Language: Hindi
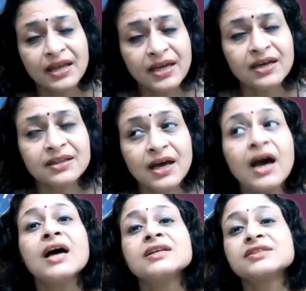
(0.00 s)
नहीं
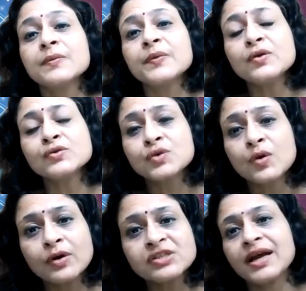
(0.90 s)
करता जबकि
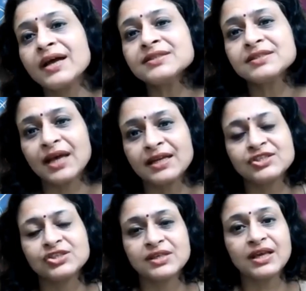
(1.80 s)
उसको वो शायद
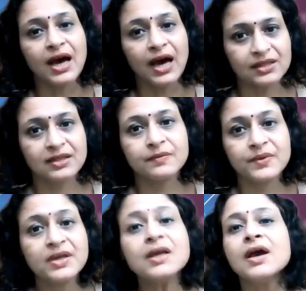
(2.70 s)
सारी चीजें
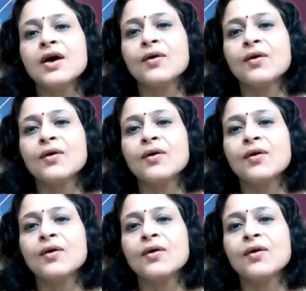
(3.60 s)
आती भी